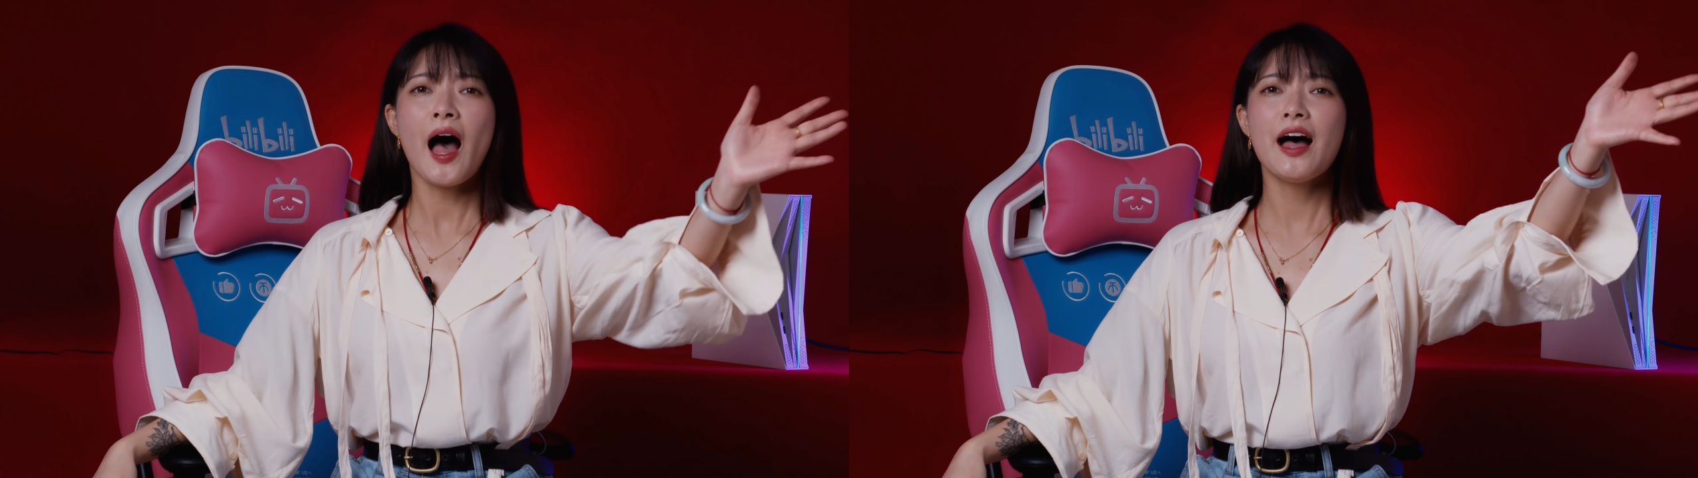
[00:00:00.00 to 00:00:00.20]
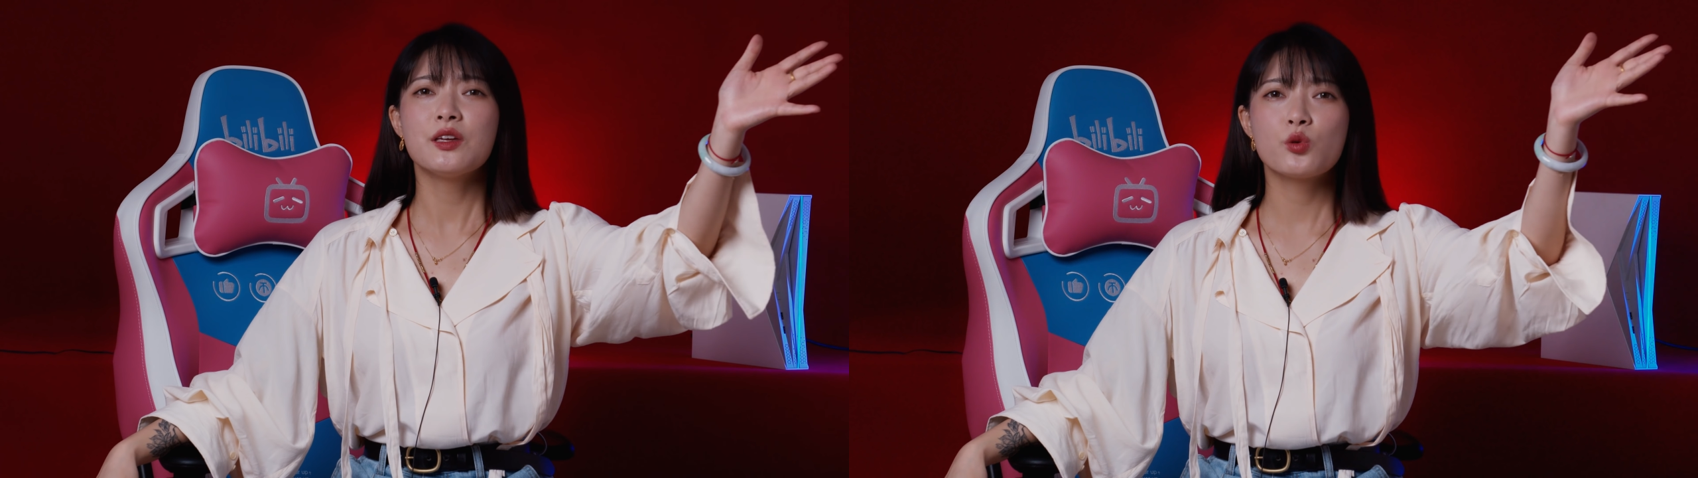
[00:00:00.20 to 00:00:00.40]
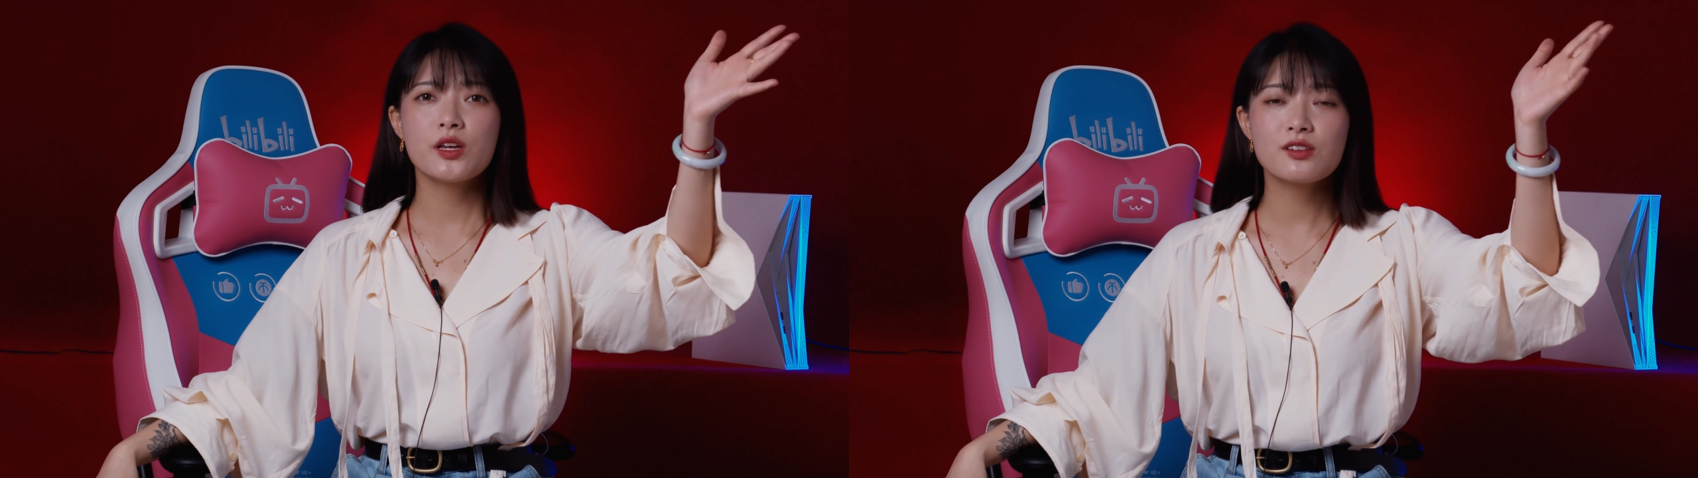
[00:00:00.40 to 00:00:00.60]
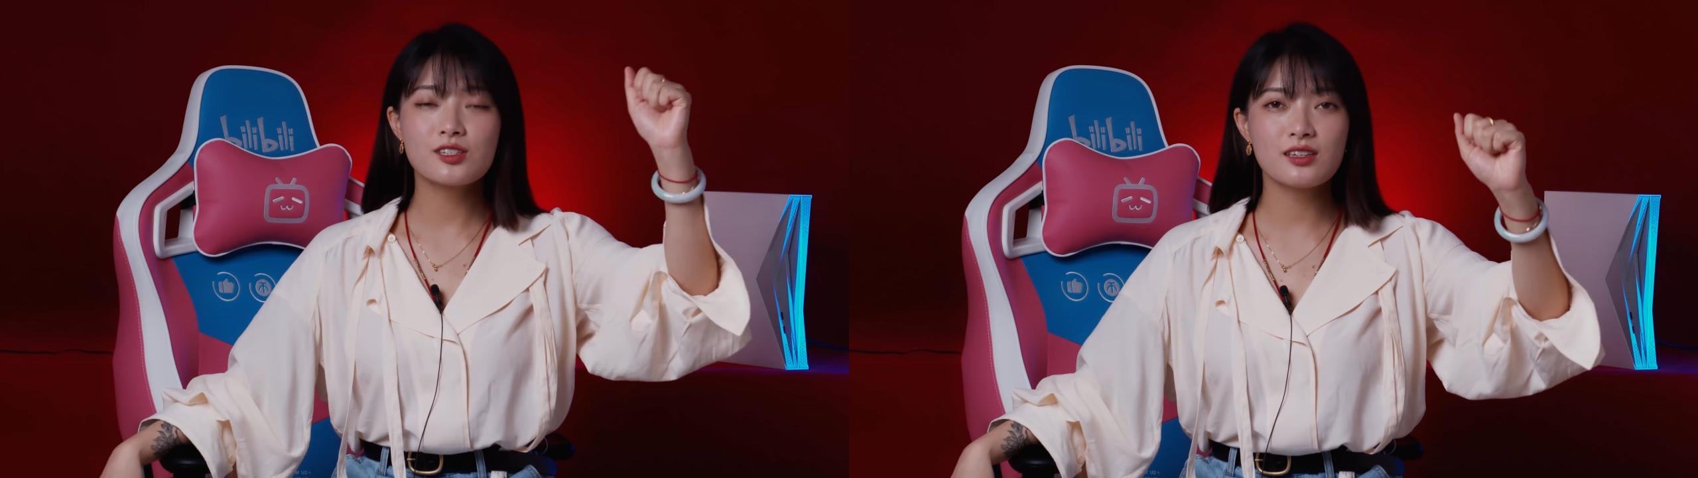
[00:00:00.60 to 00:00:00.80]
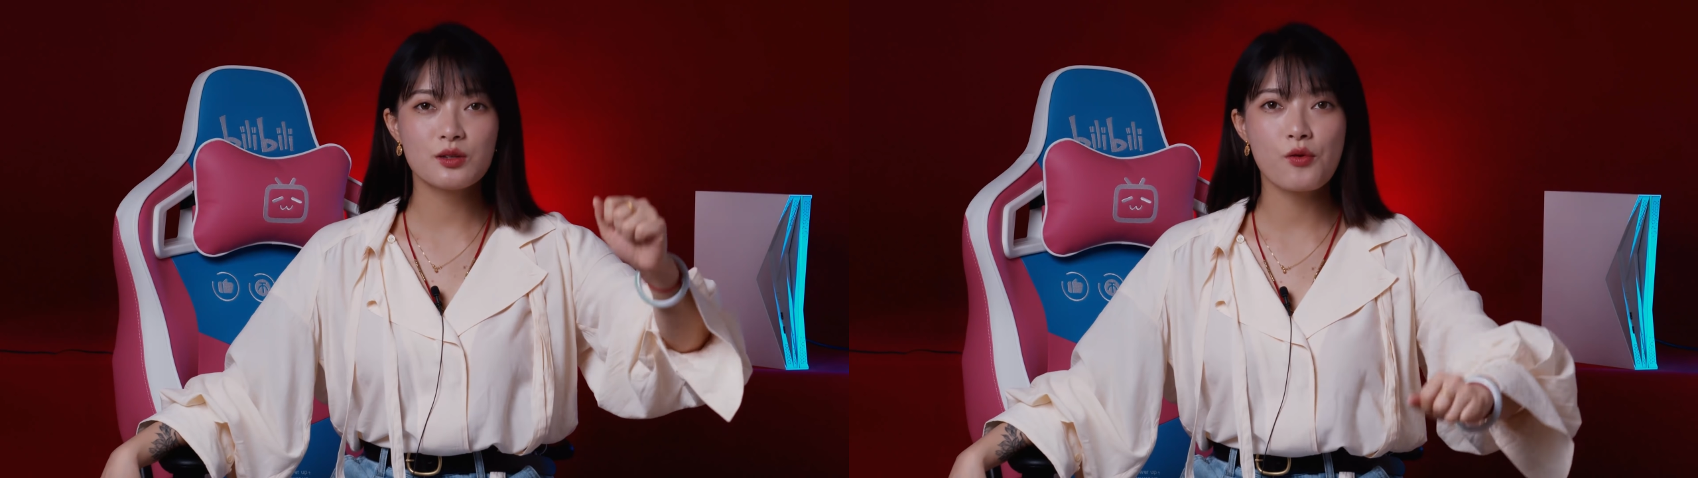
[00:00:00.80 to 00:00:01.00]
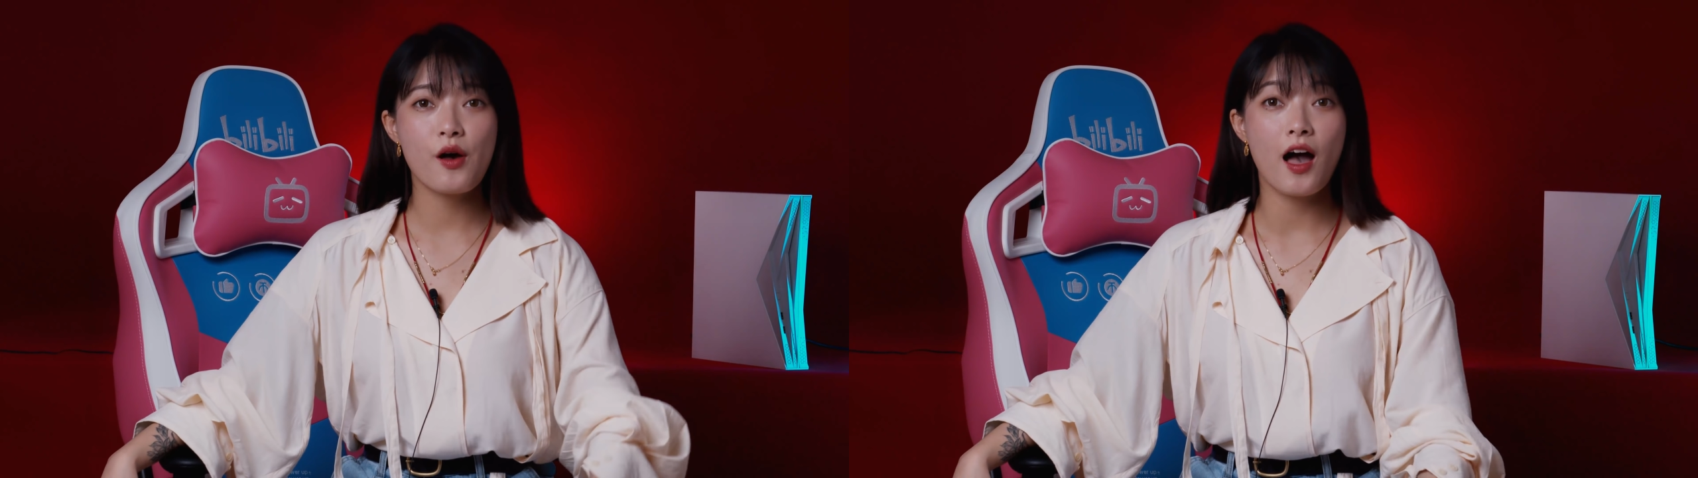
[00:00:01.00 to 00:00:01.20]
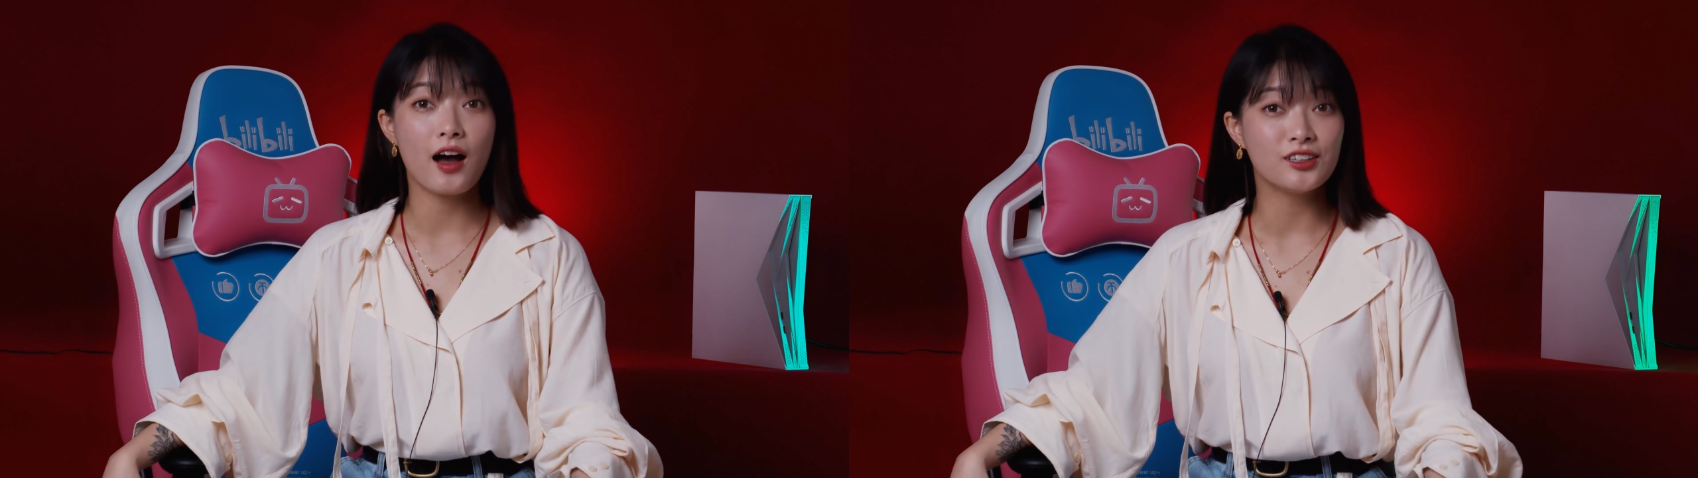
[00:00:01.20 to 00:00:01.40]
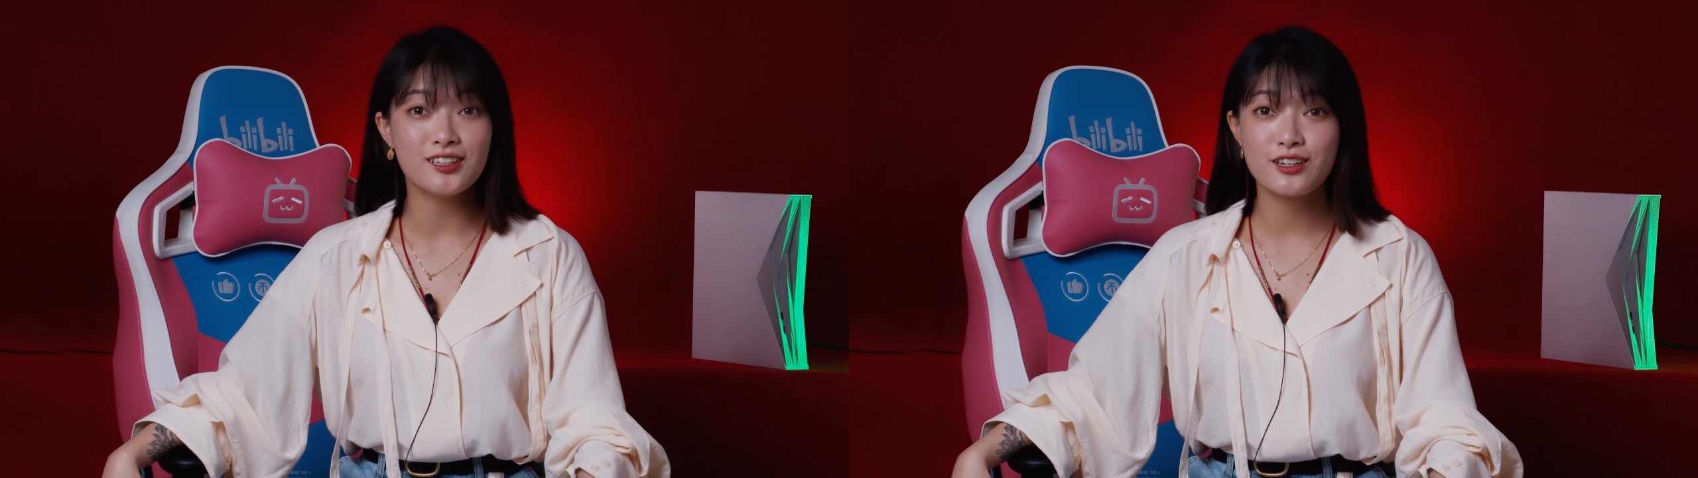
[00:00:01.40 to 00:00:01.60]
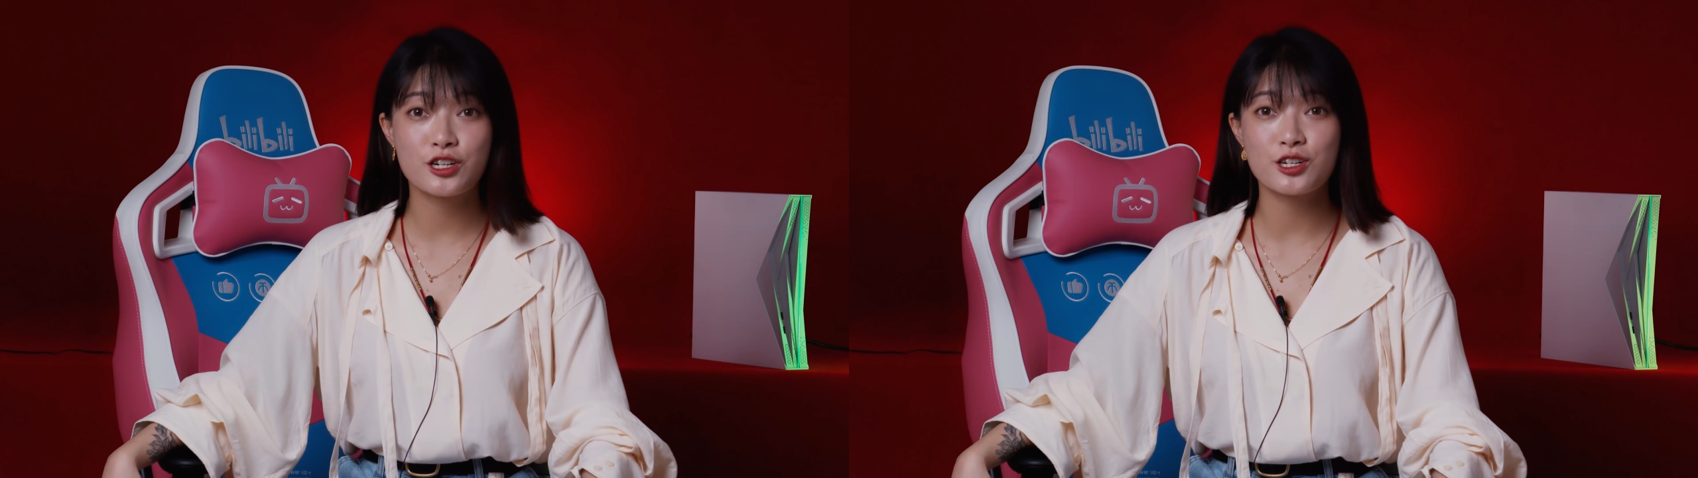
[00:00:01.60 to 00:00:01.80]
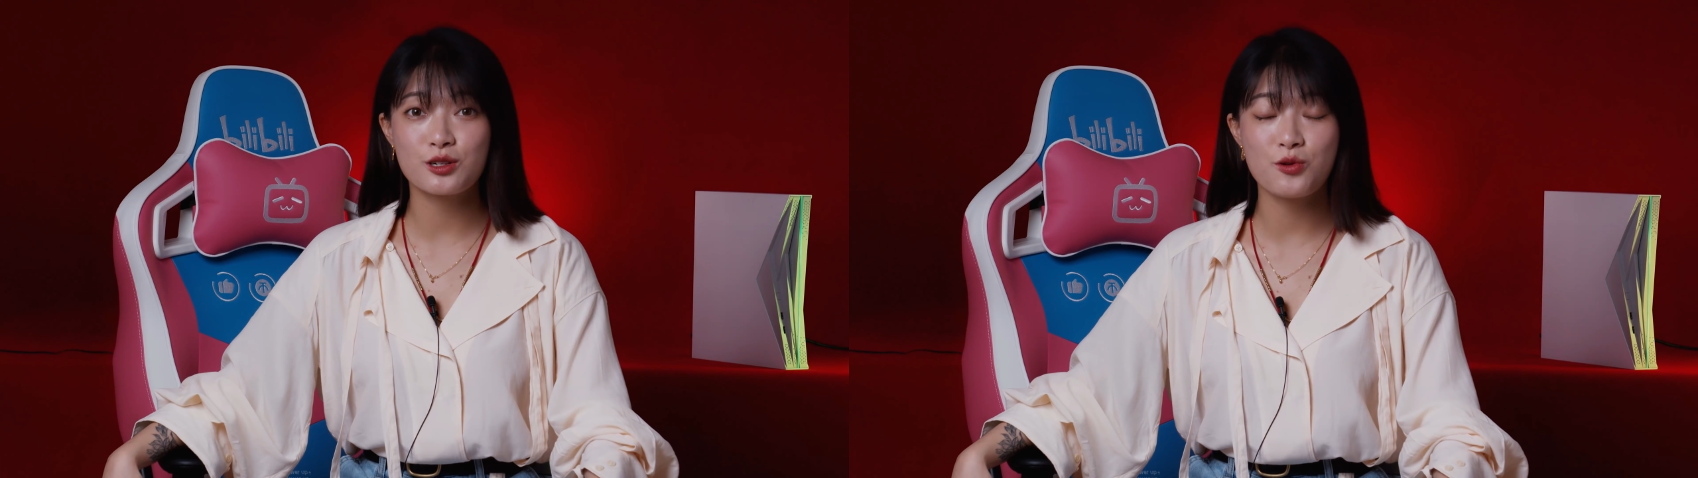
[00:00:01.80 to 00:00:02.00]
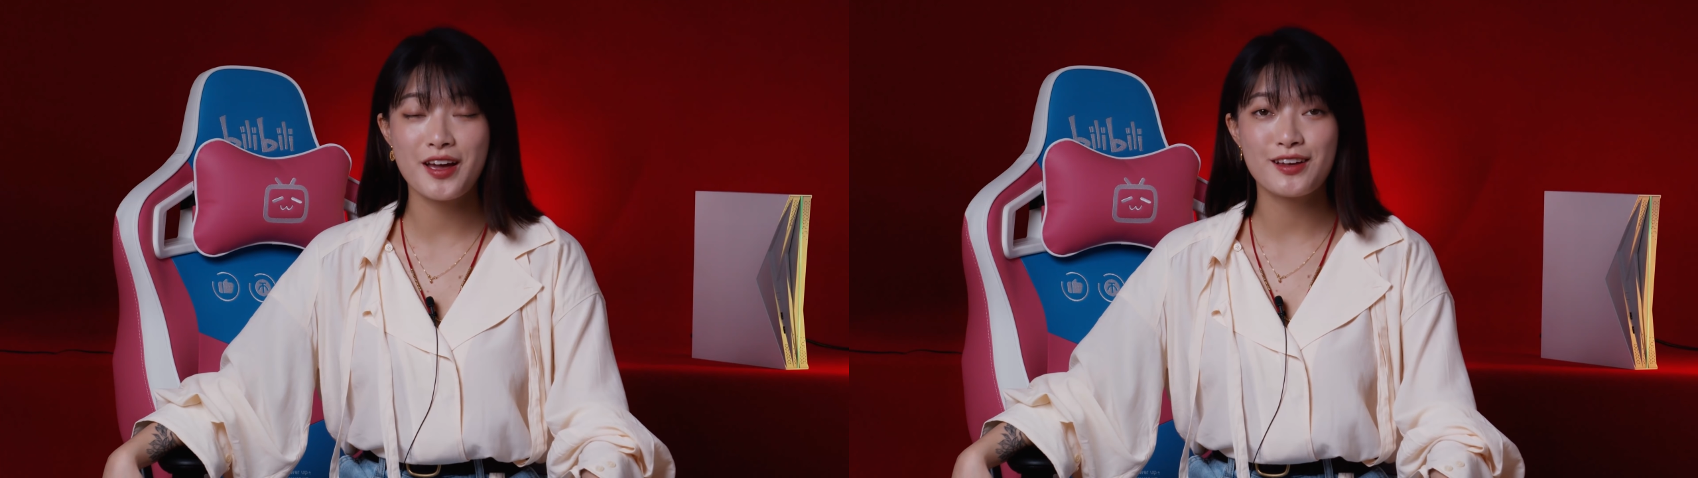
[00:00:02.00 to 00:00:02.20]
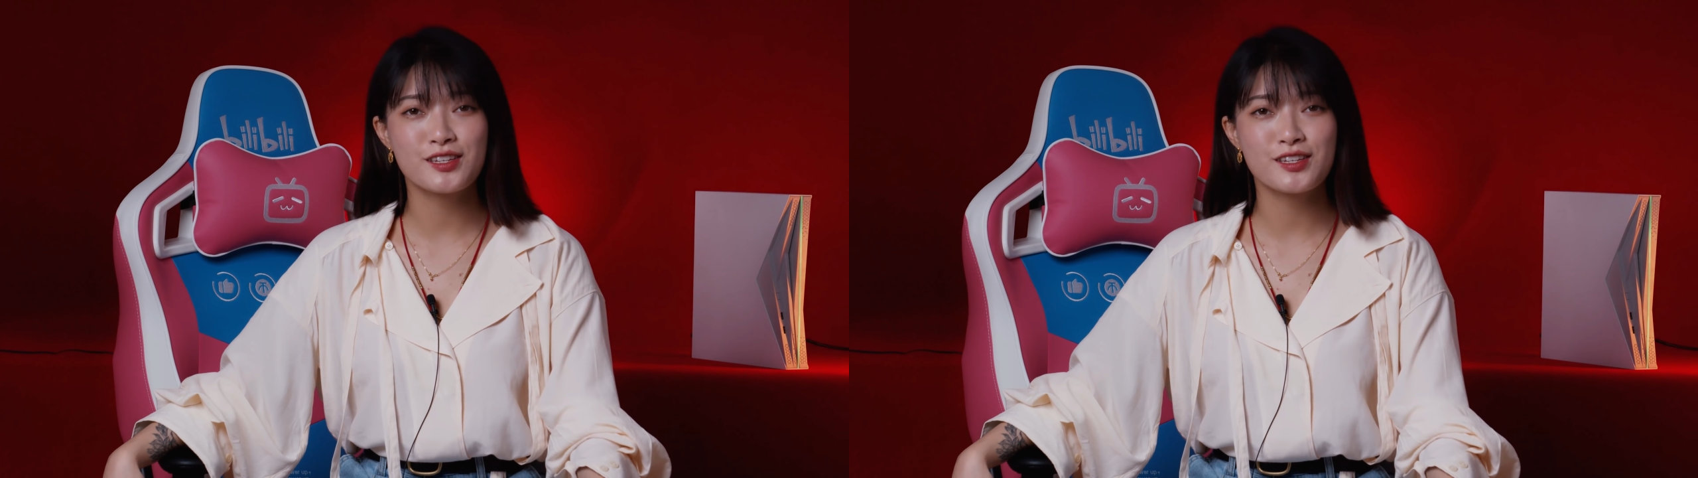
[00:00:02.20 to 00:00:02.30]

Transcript: 叹云西月何时归？